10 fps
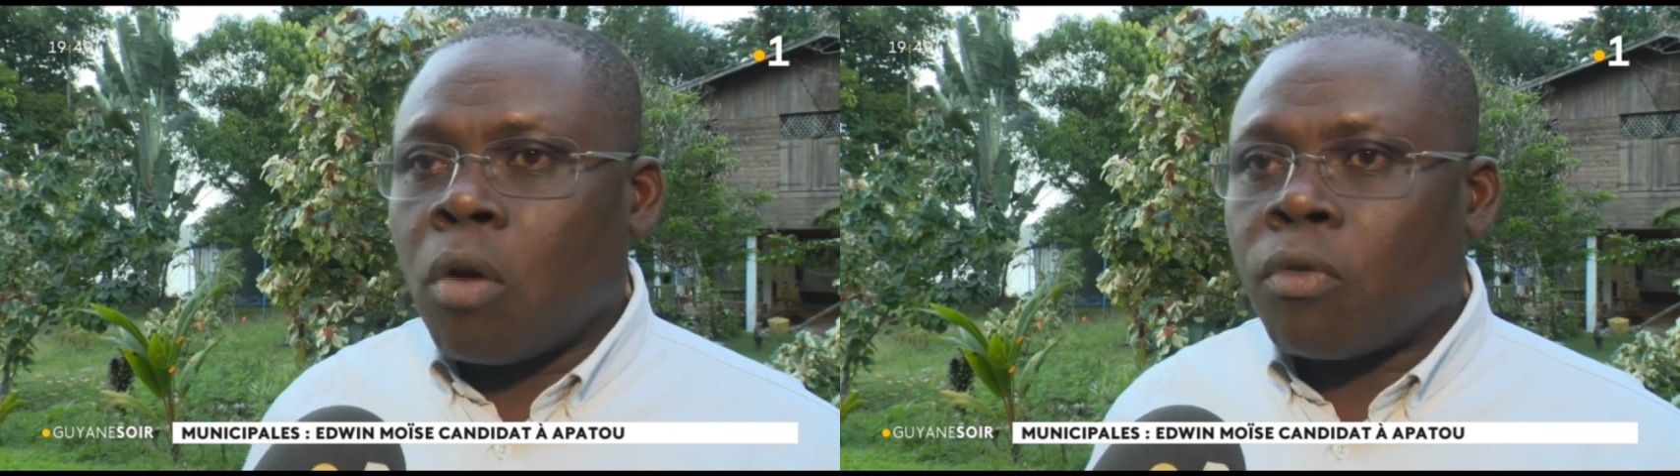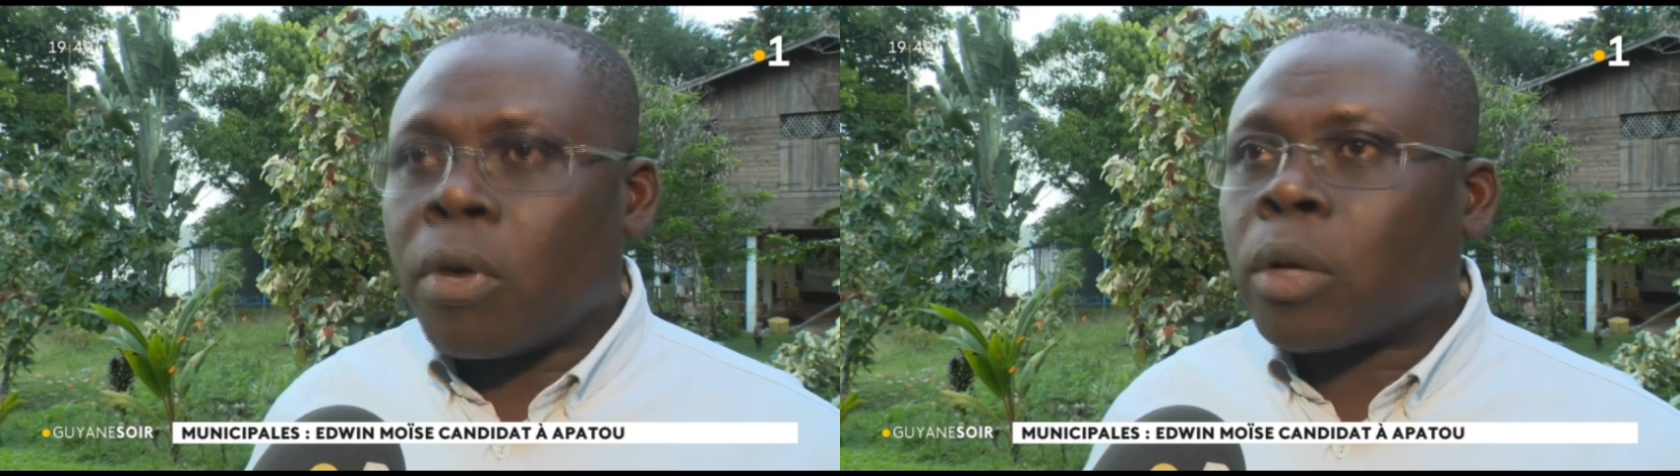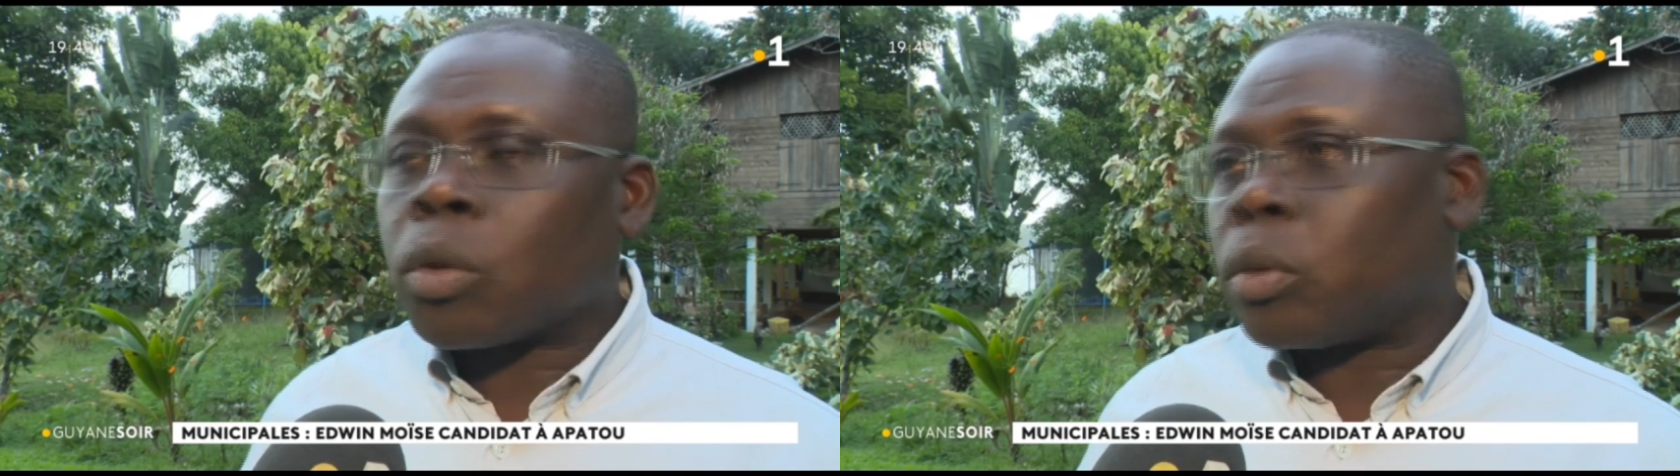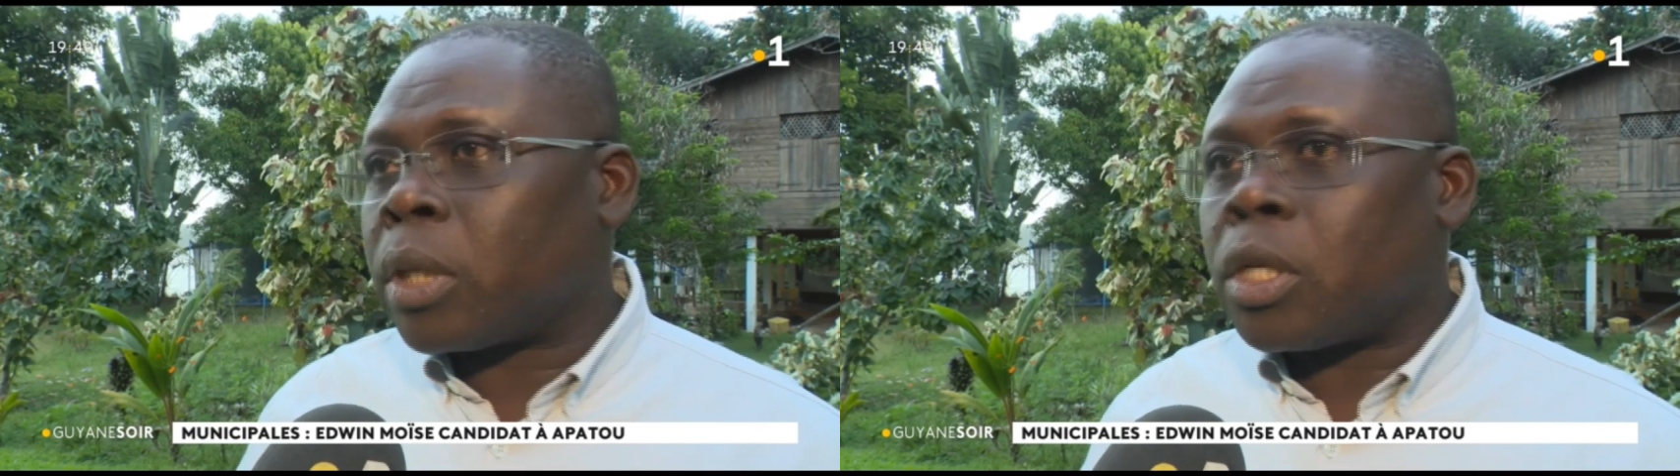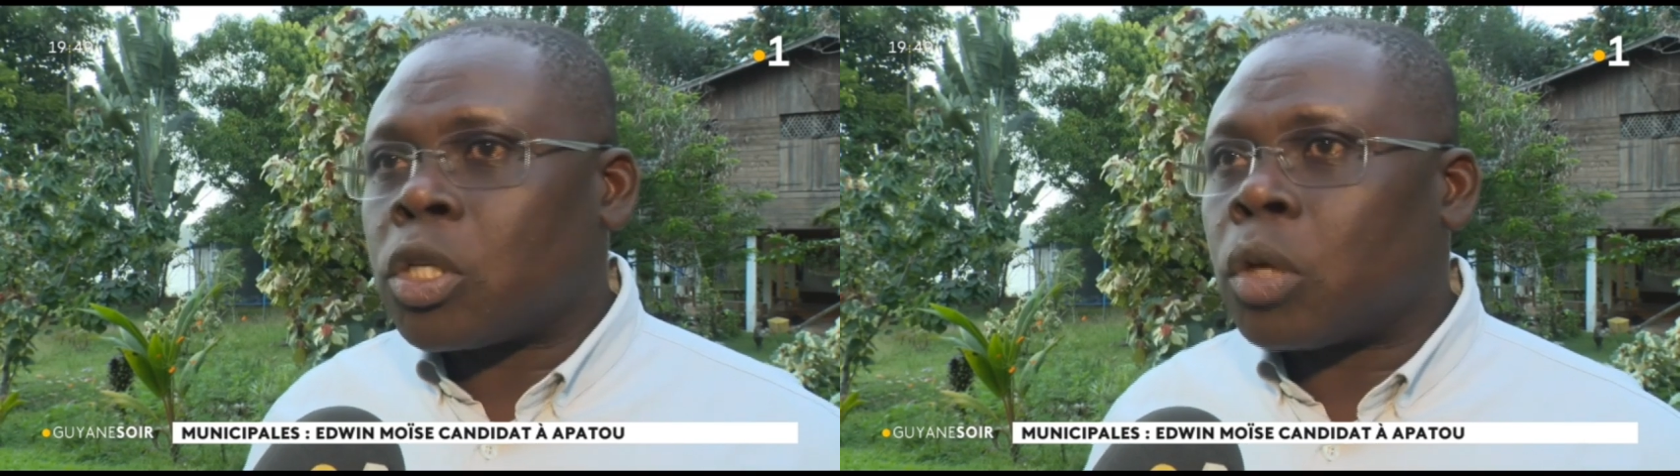on voit que
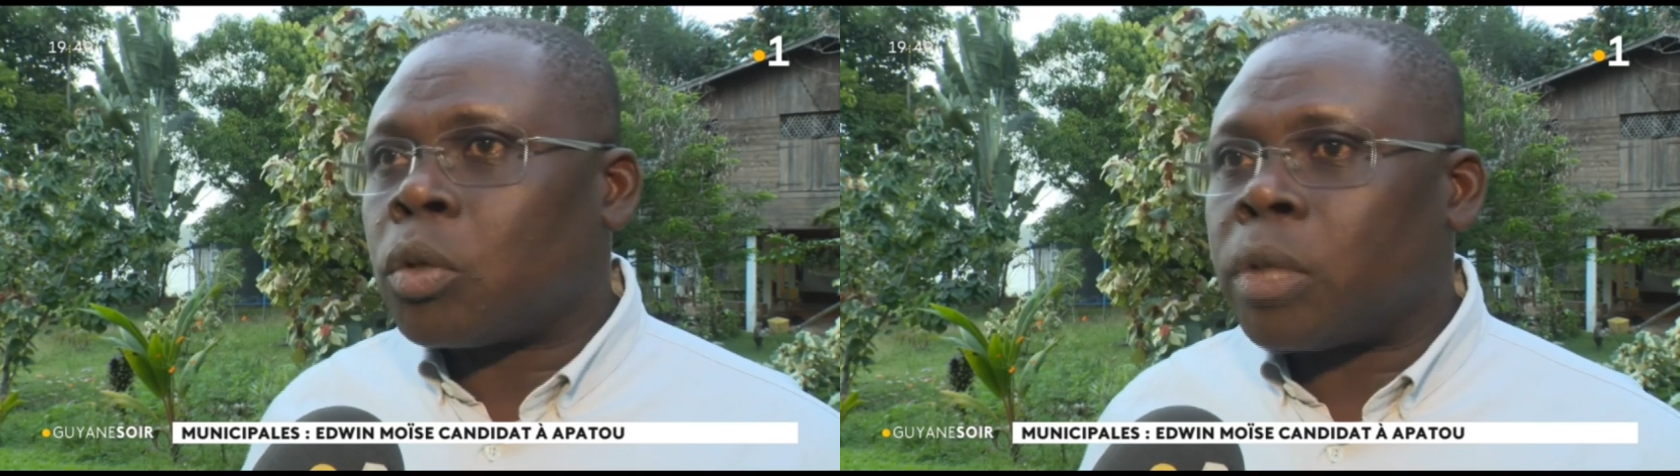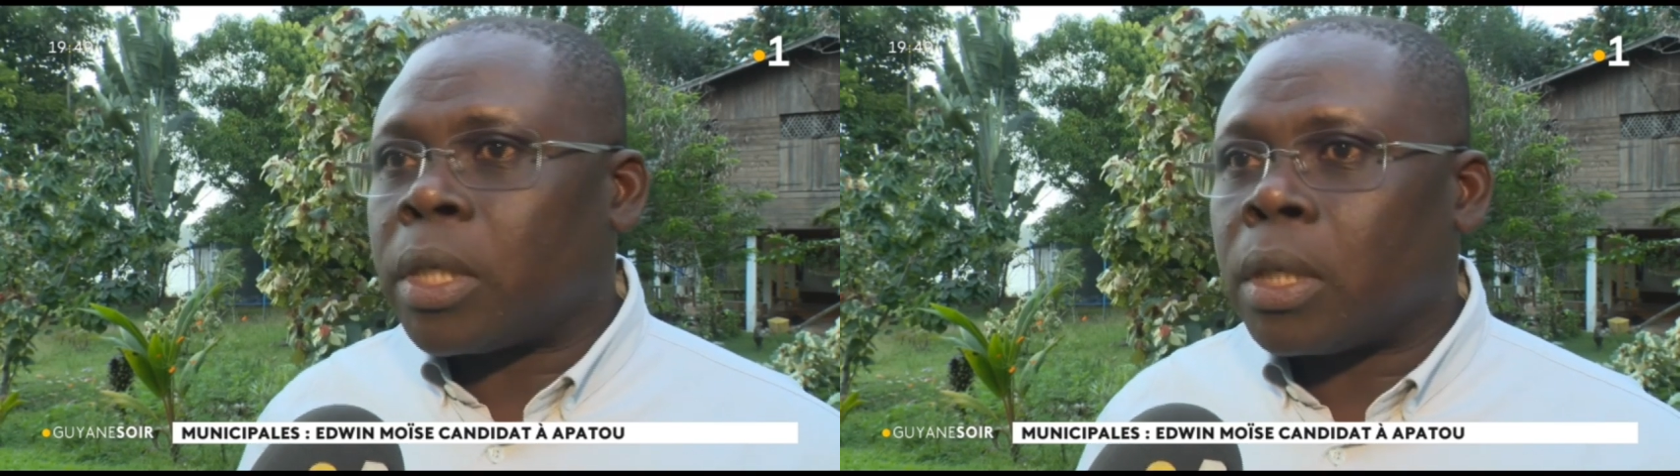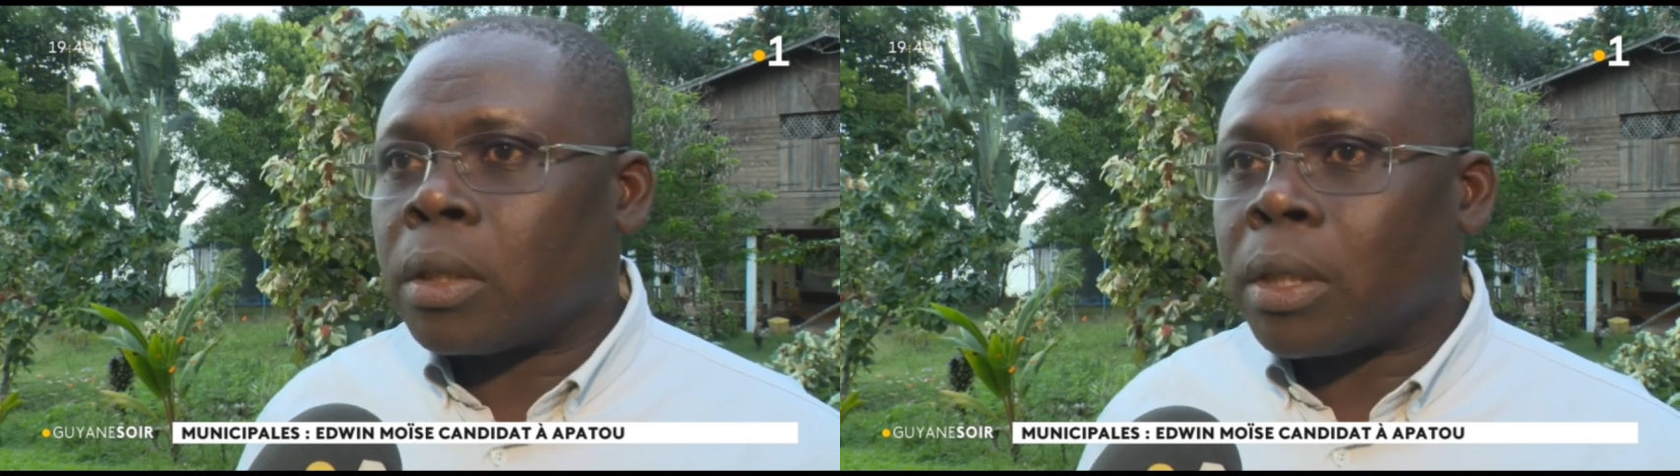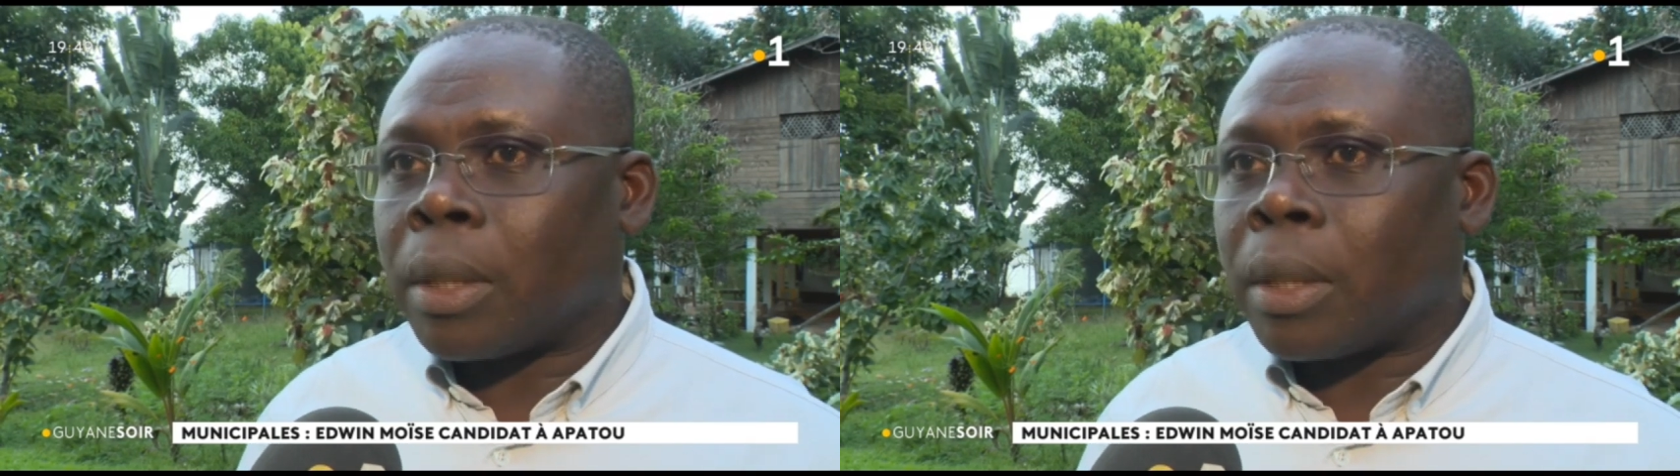tout est désordonné.